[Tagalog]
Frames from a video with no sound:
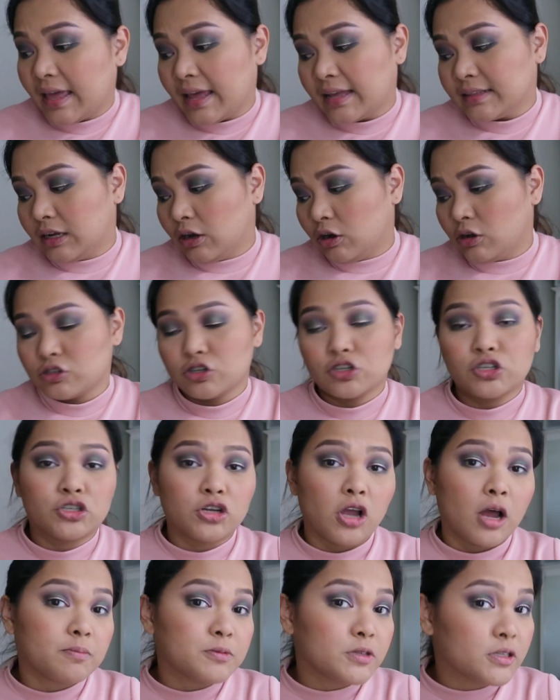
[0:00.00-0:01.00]
and I also
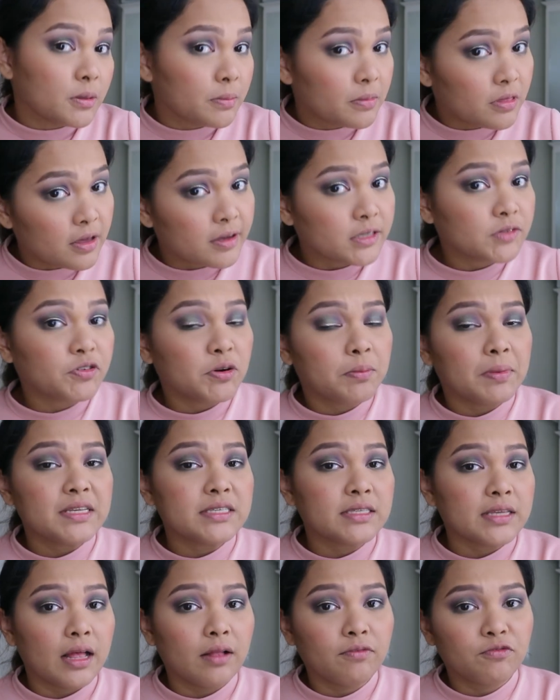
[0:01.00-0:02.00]
shopped some things for
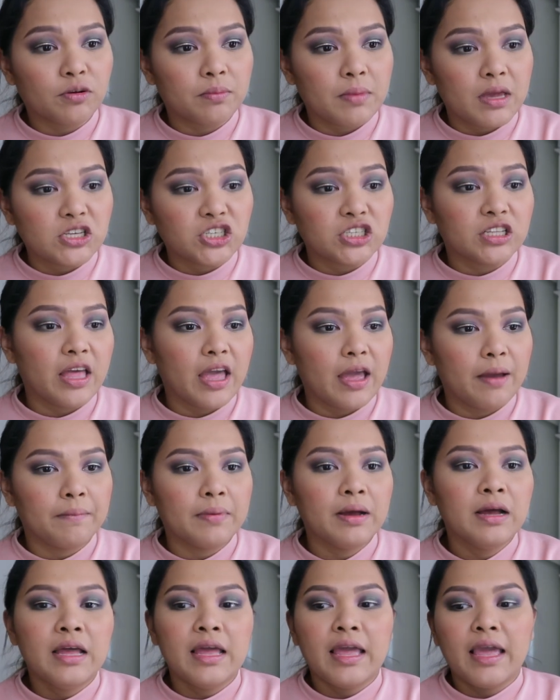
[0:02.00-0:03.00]
myself from
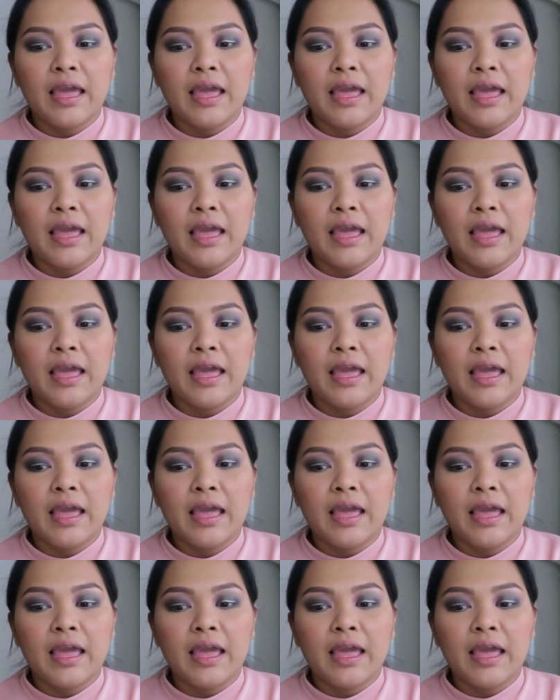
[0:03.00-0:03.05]
H&M,